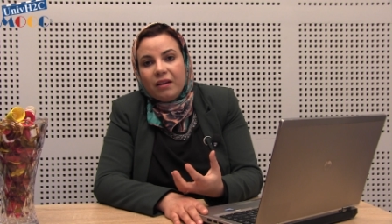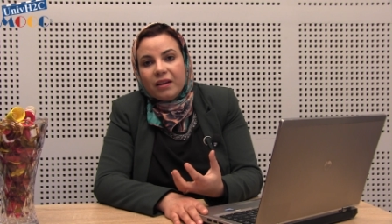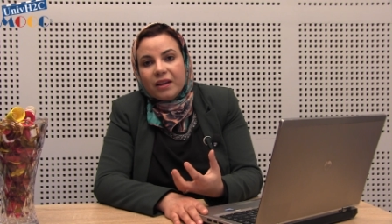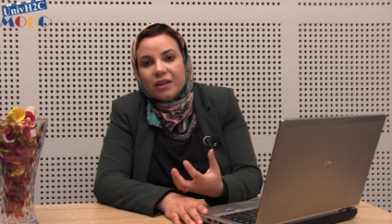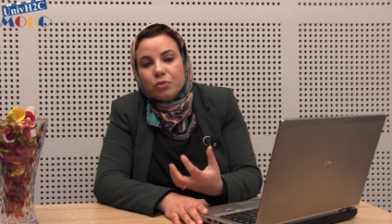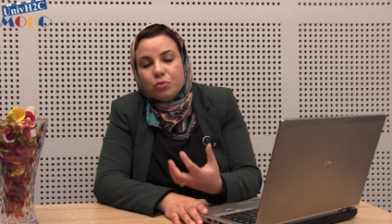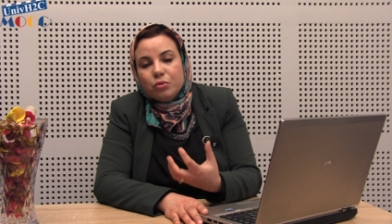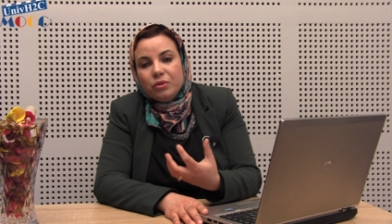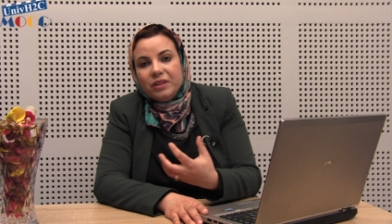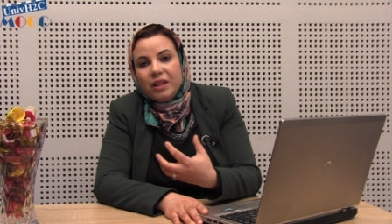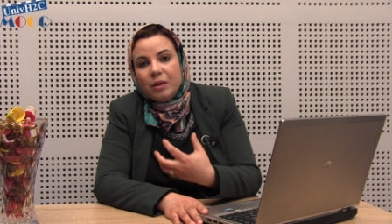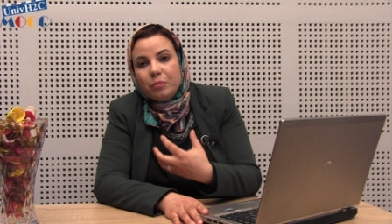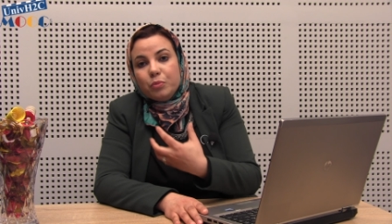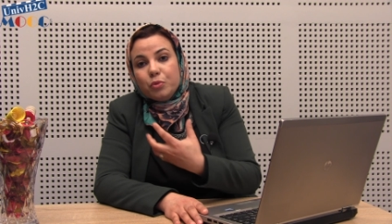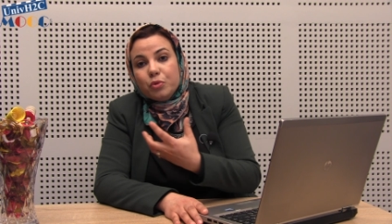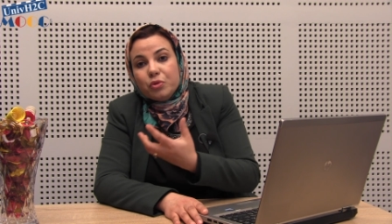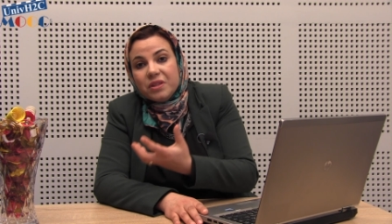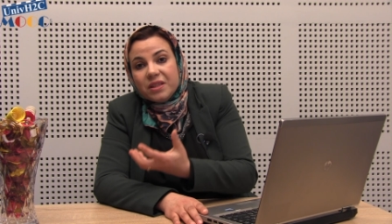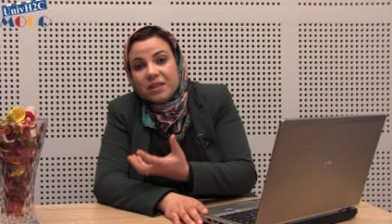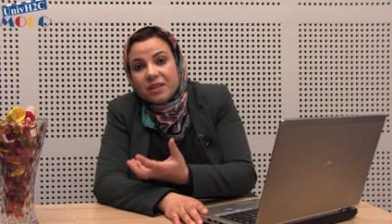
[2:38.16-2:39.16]
un résultat
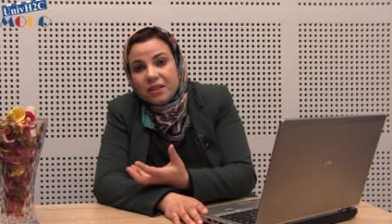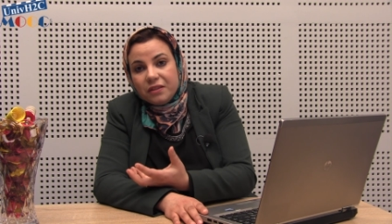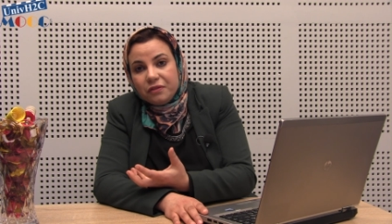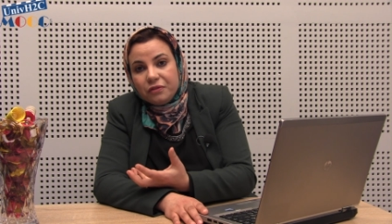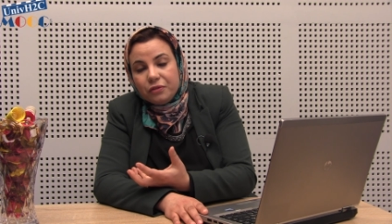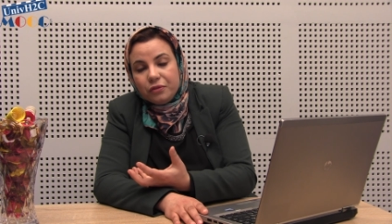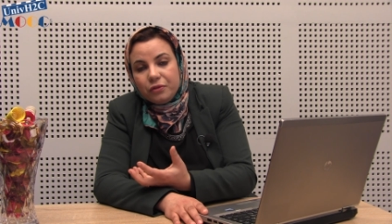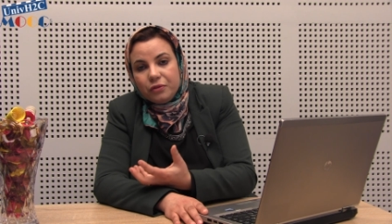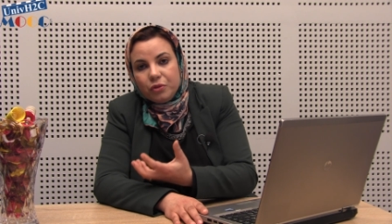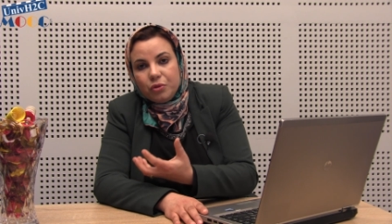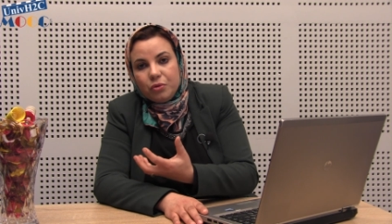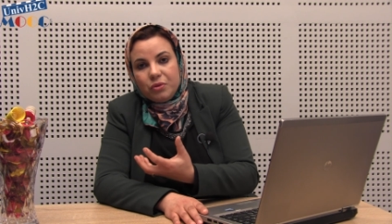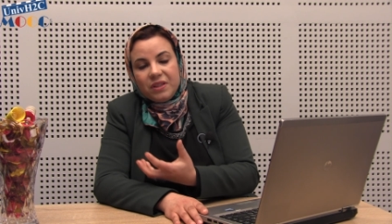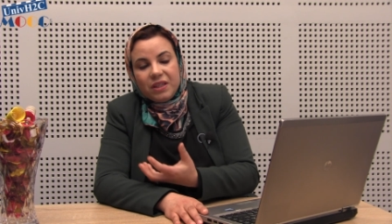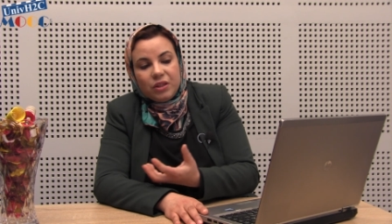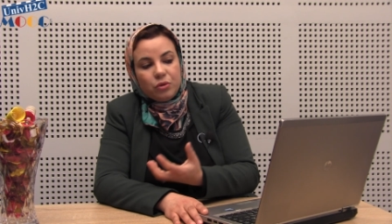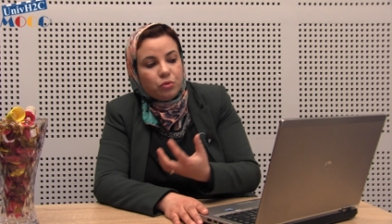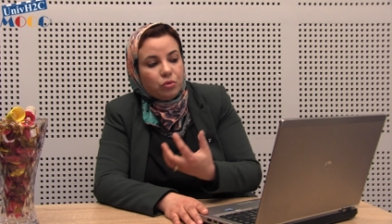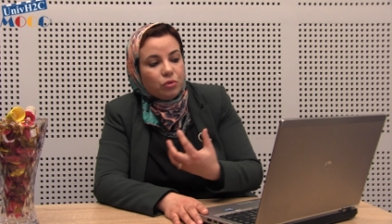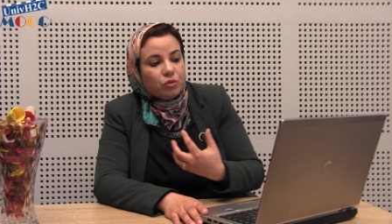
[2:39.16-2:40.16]
positif de
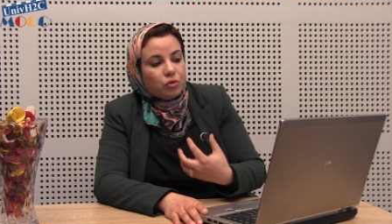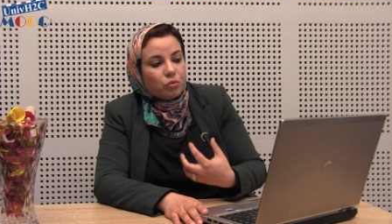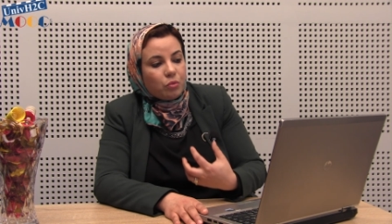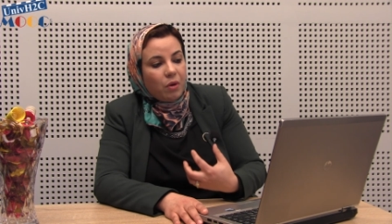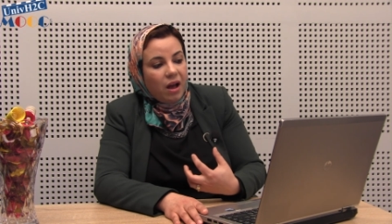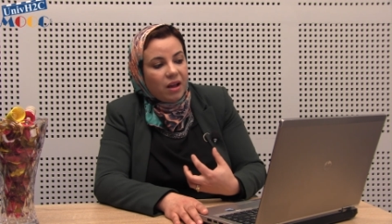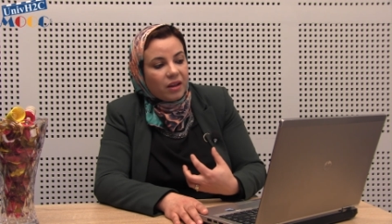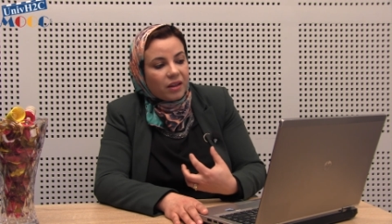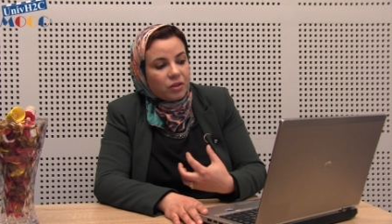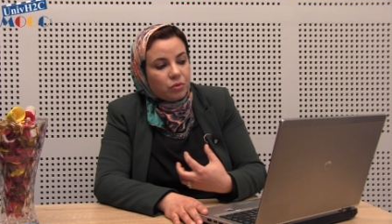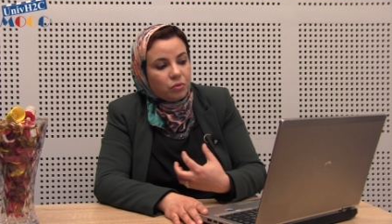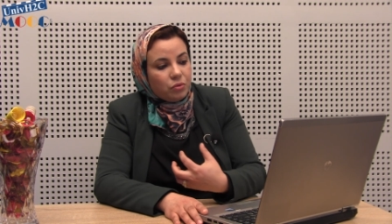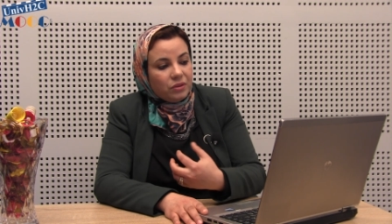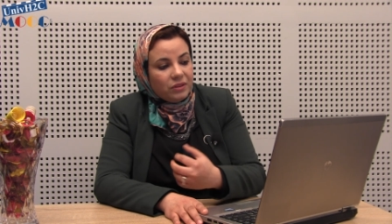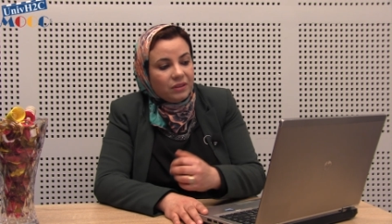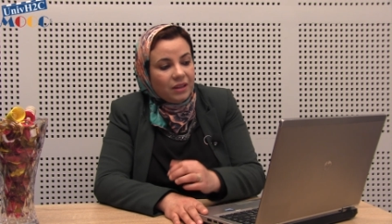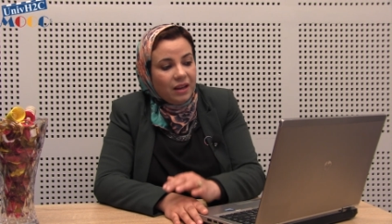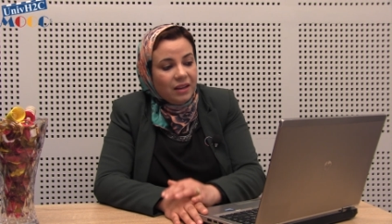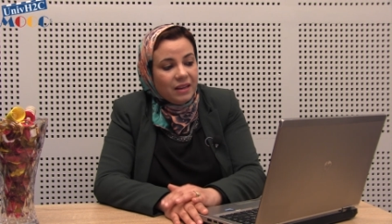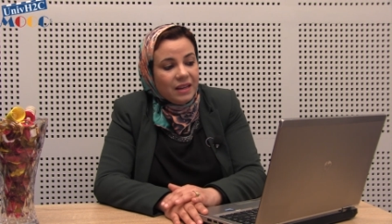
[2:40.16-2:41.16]
session, soit un
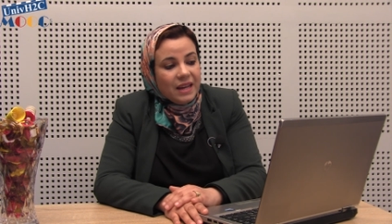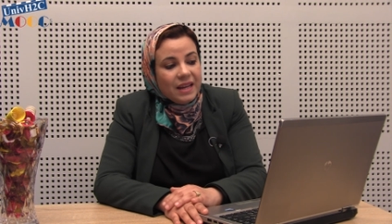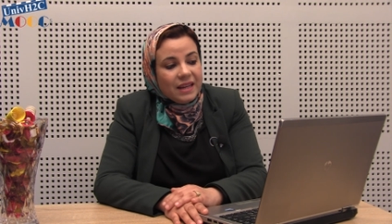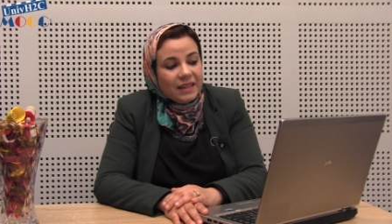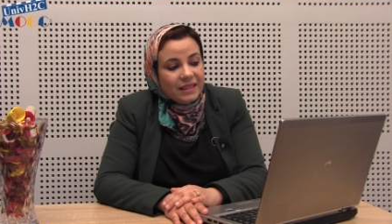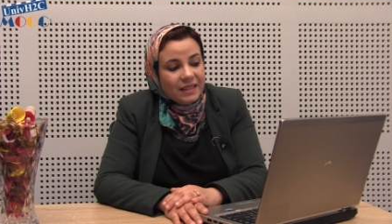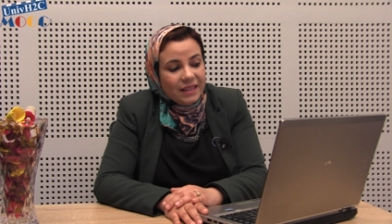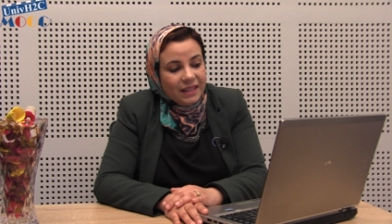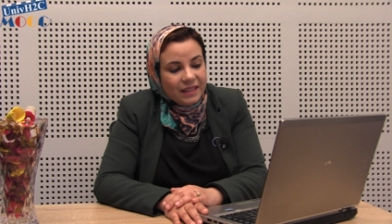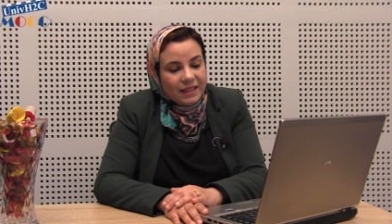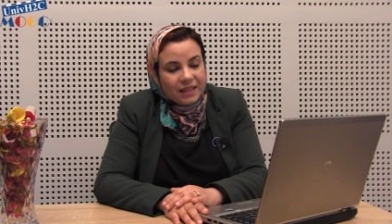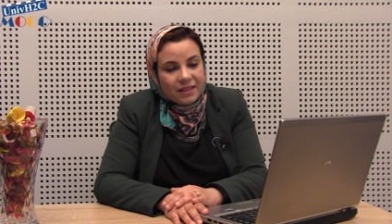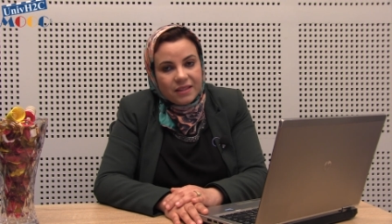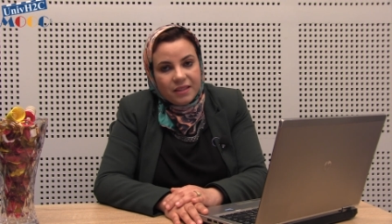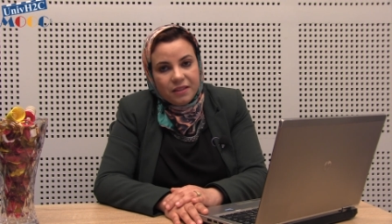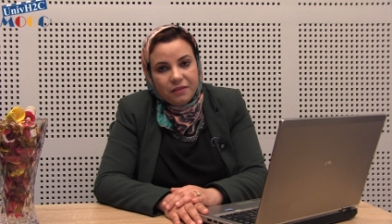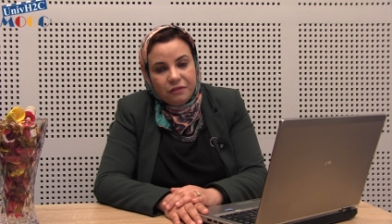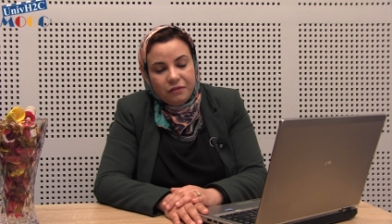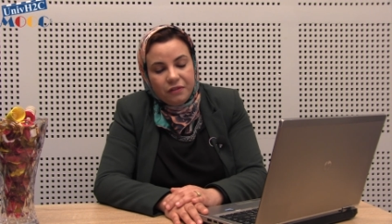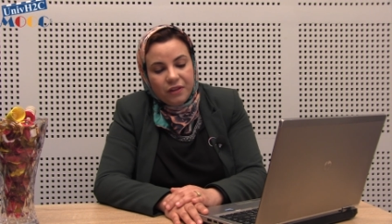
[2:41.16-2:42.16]
résultat
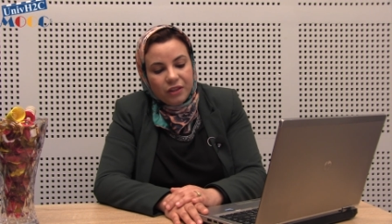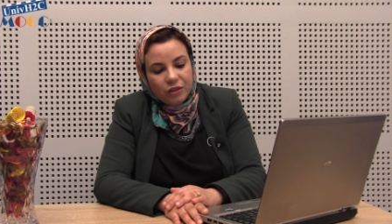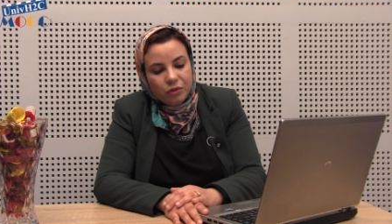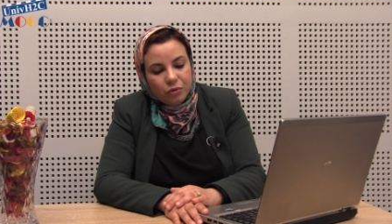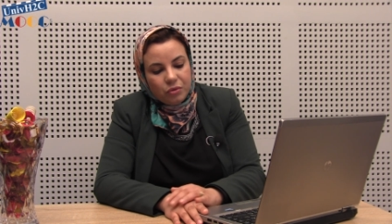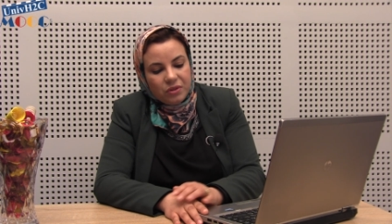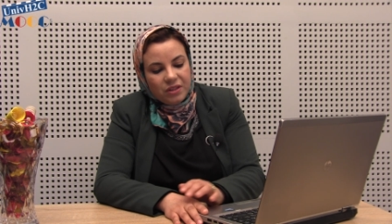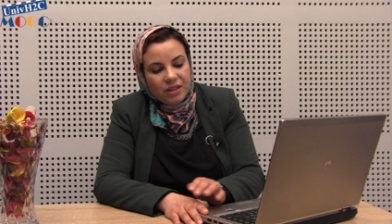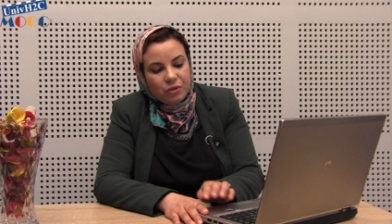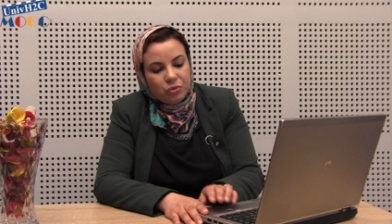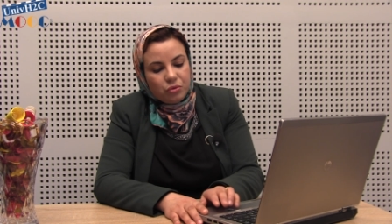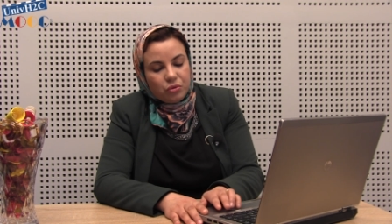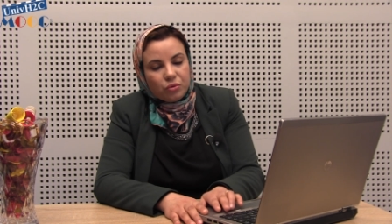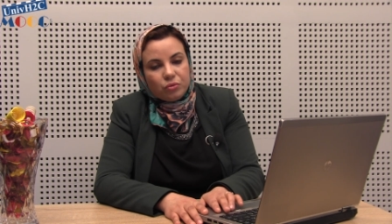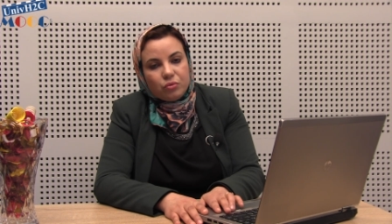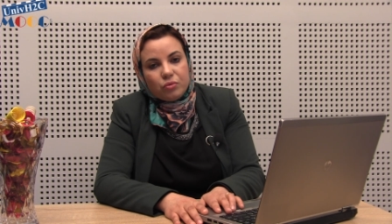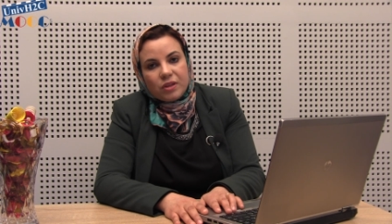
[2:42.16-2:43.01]
négatif de session.